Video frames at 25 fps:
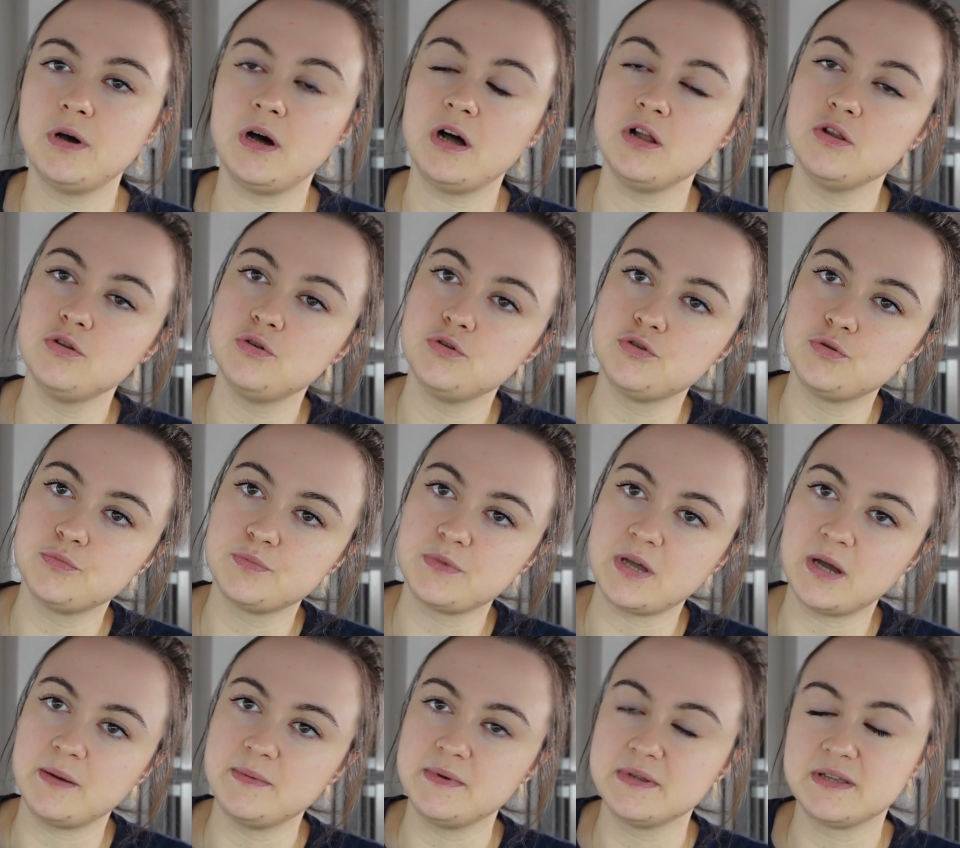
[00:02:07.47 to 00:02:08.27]
Alıyordum
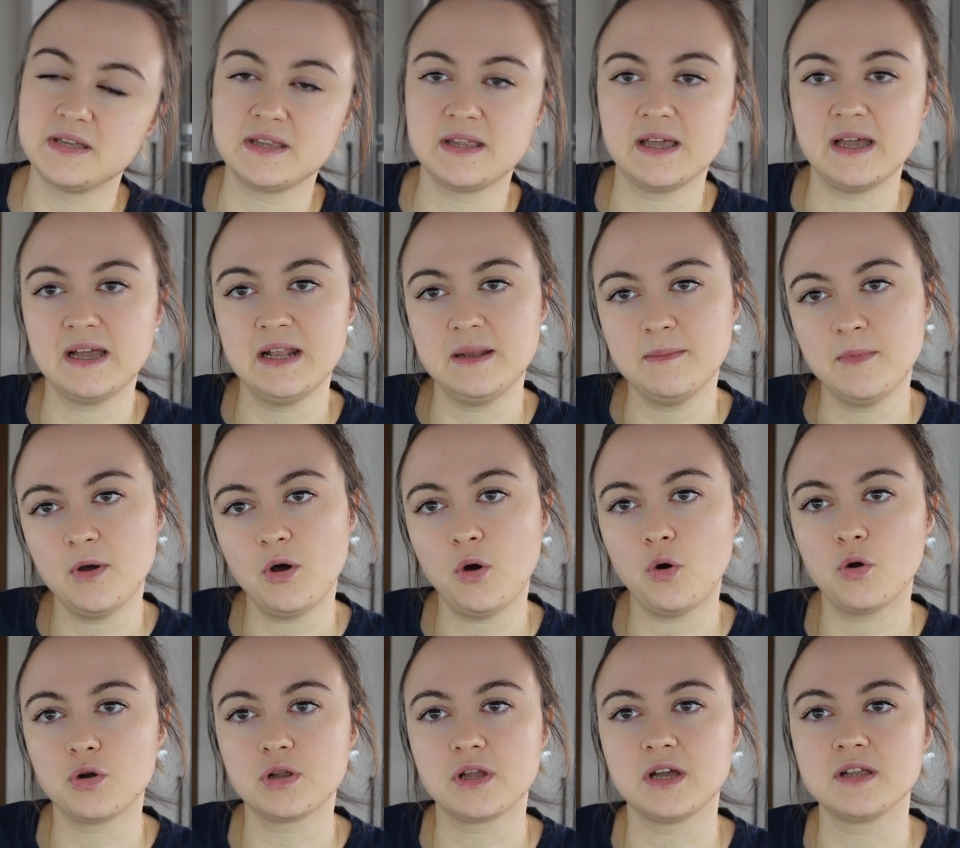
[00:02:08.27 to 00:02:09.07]
tablete de elime
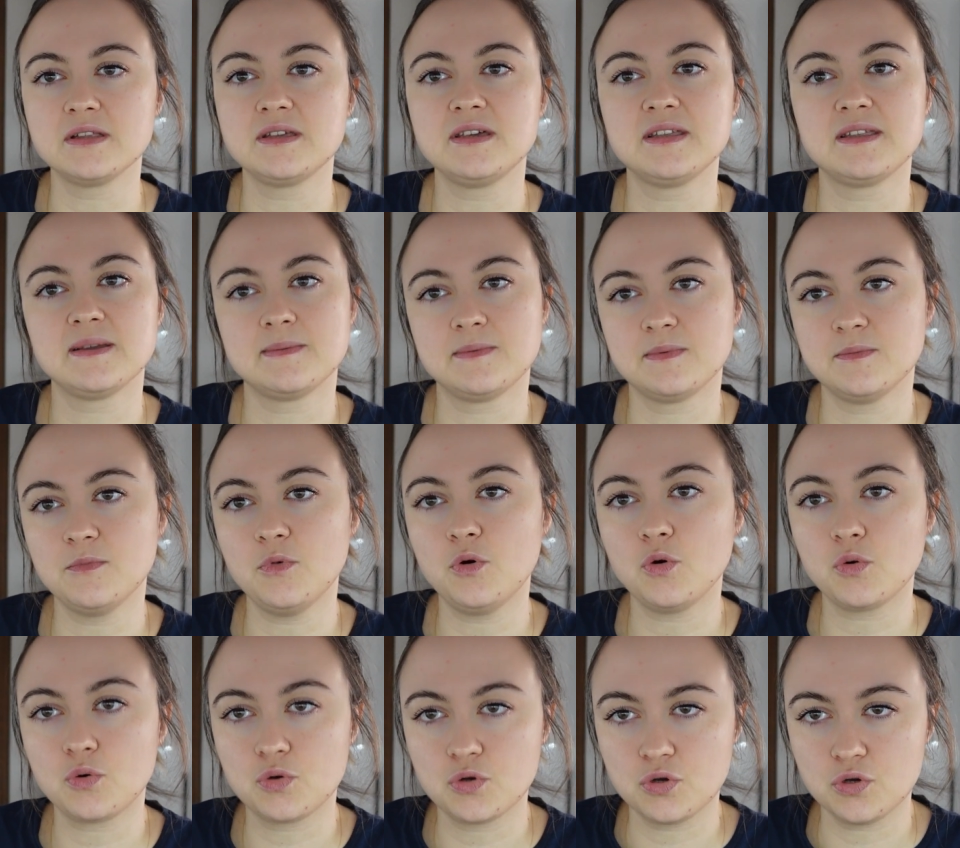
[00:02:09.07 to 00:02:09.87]
oradan
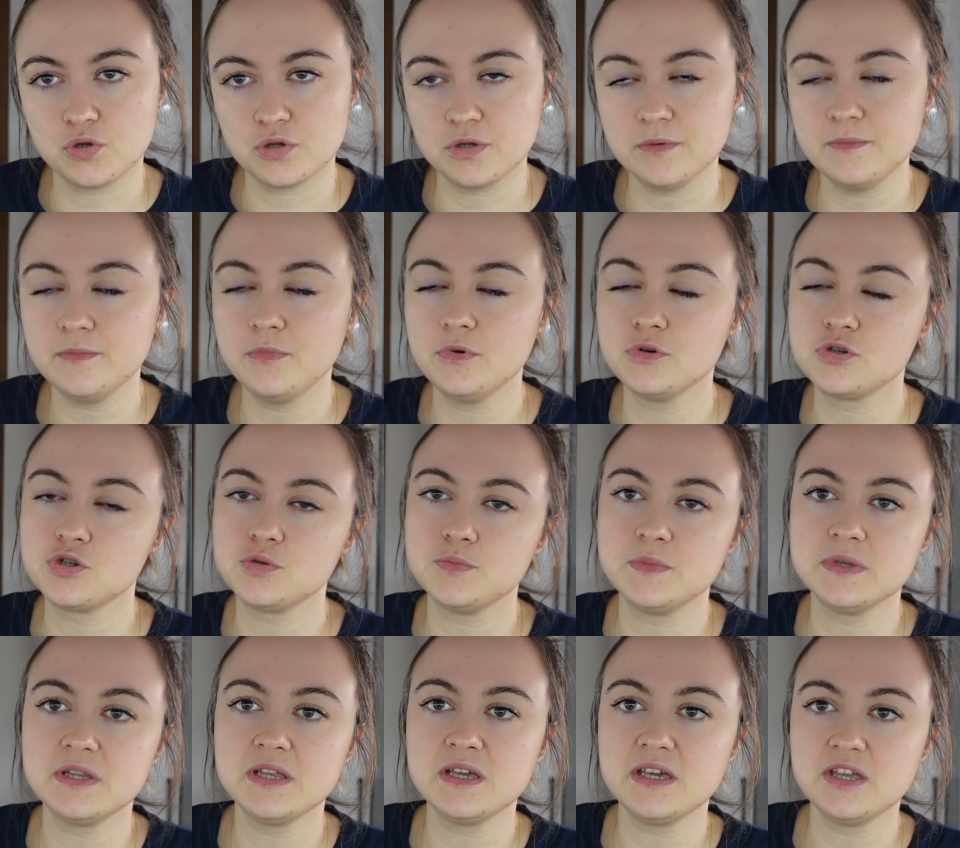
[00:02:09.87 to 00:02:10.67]
kitabımı okuyordum.
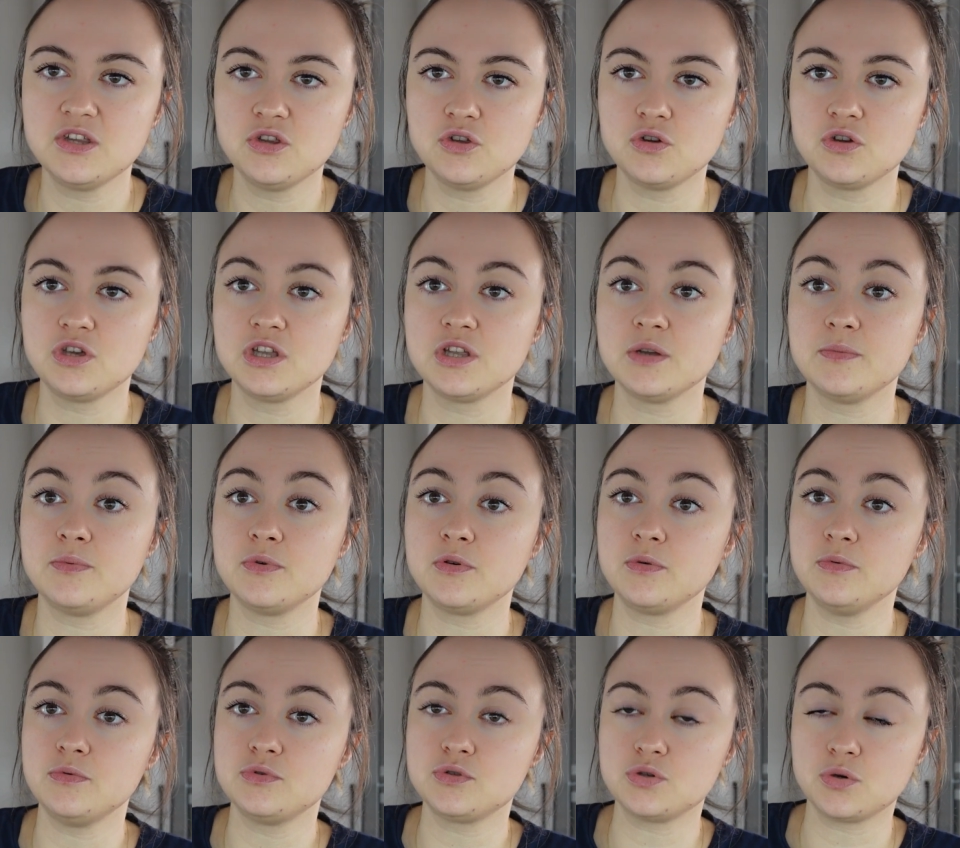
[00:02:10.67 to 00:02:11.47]
Hoşuma da gidiyor. Kitap
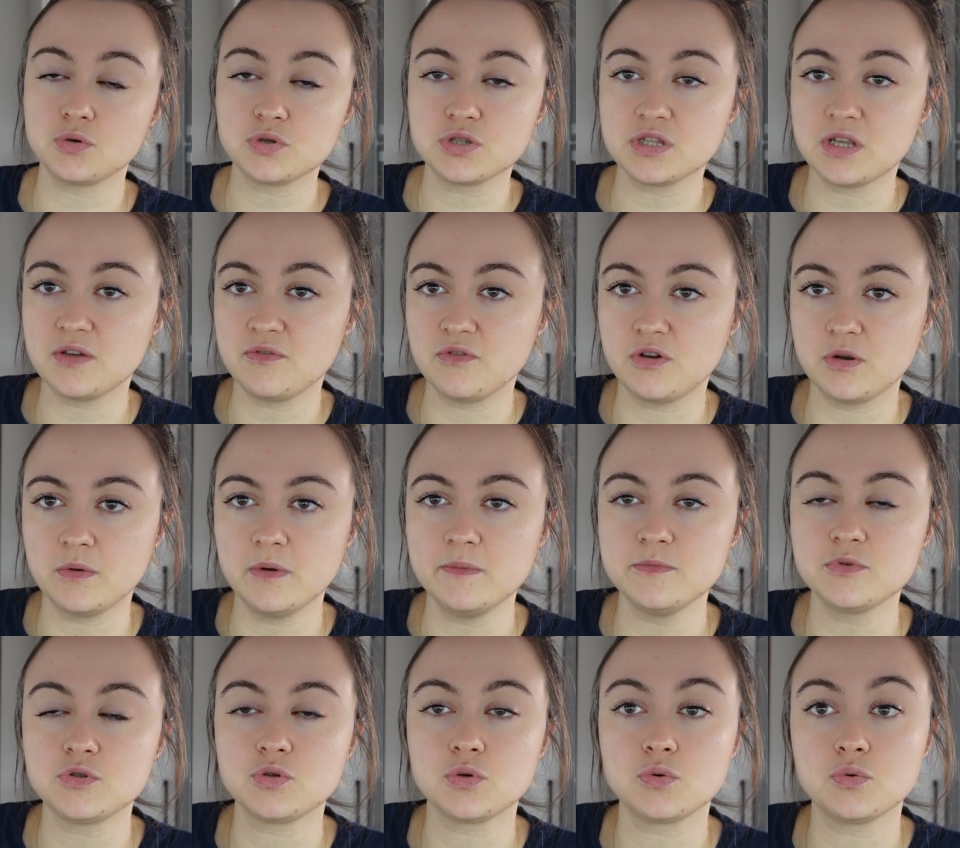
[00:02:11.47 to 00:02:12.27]
okumayı çok seviyorum
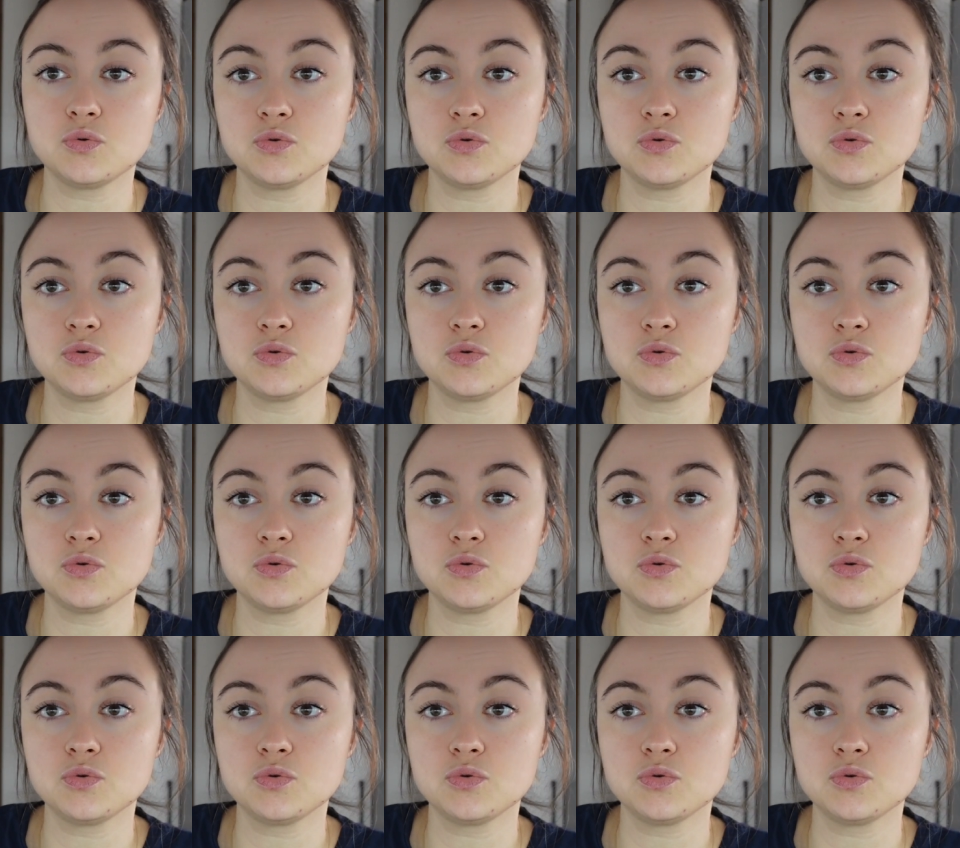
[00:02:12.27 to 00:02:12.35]
ama çok